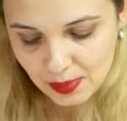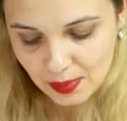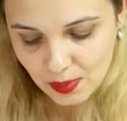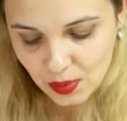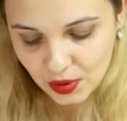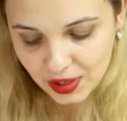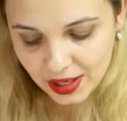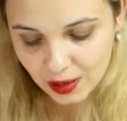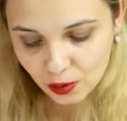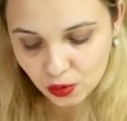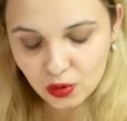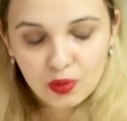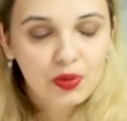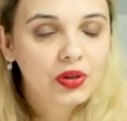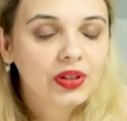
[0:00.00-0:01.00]
moje
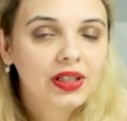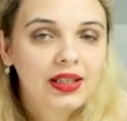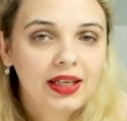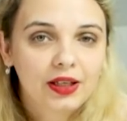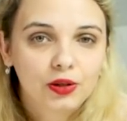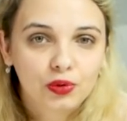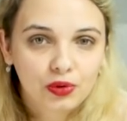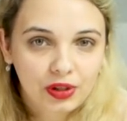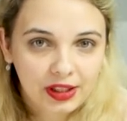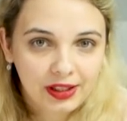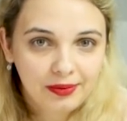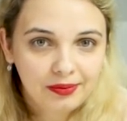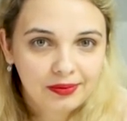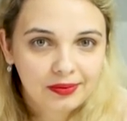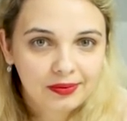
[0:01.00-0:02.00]
ulubione
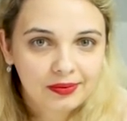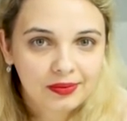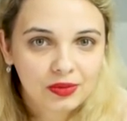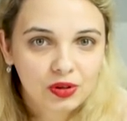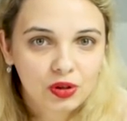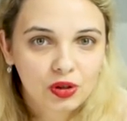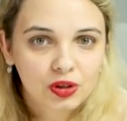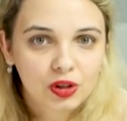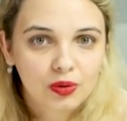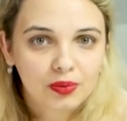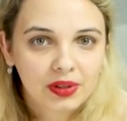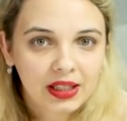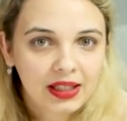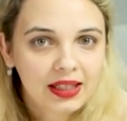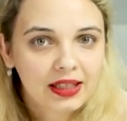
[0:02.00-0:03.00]
lektury to
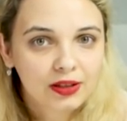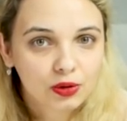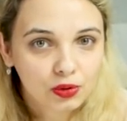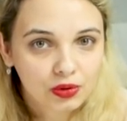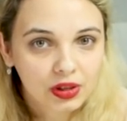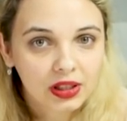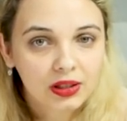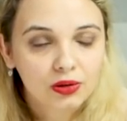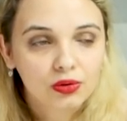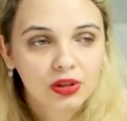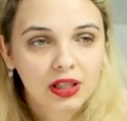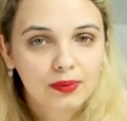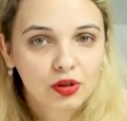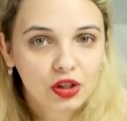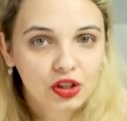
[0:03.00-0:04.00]
są te lektury,
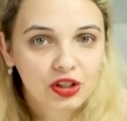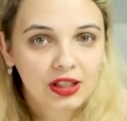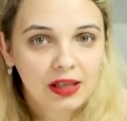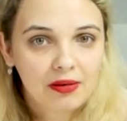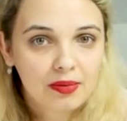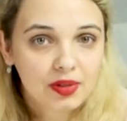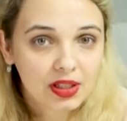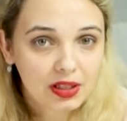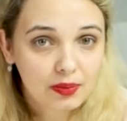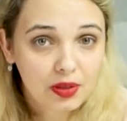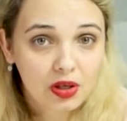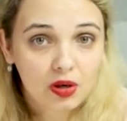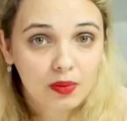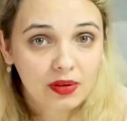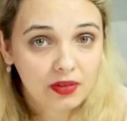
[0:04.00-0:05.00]
które przeczytałam zanim
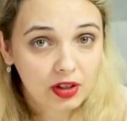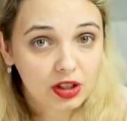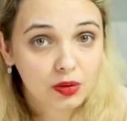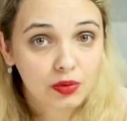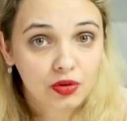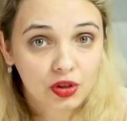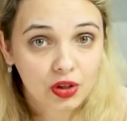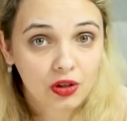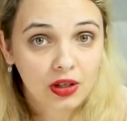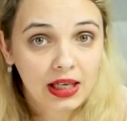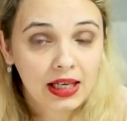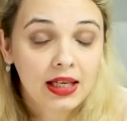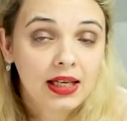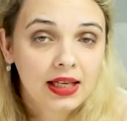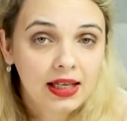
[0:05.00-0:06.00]
je omawialiśmy w szkole.
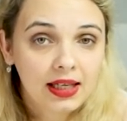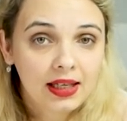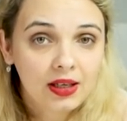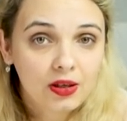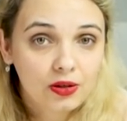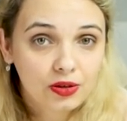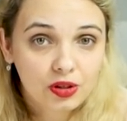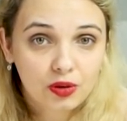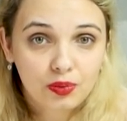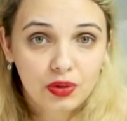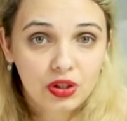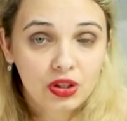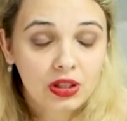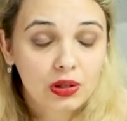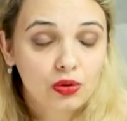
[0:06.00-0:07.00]

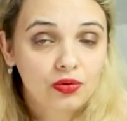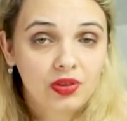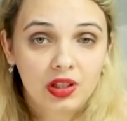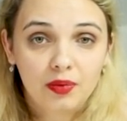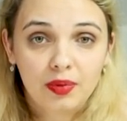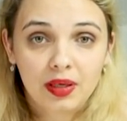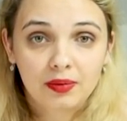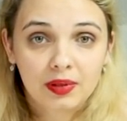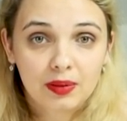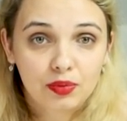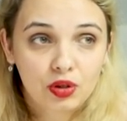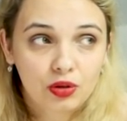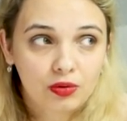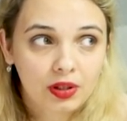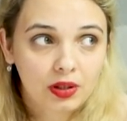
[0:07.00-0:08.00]
Osobiście uwielbiam na
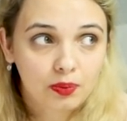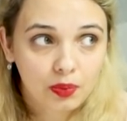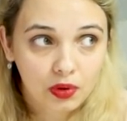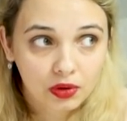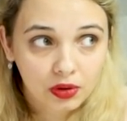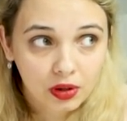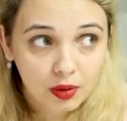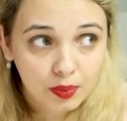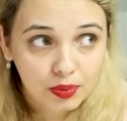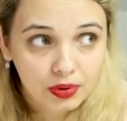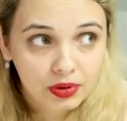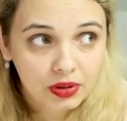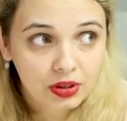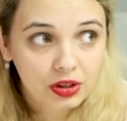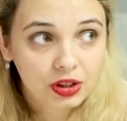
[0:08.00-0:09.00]
przykład Potop
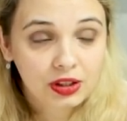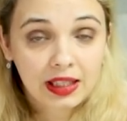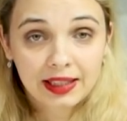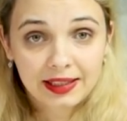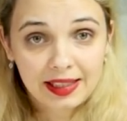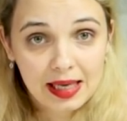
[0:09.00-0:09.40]
czy Nad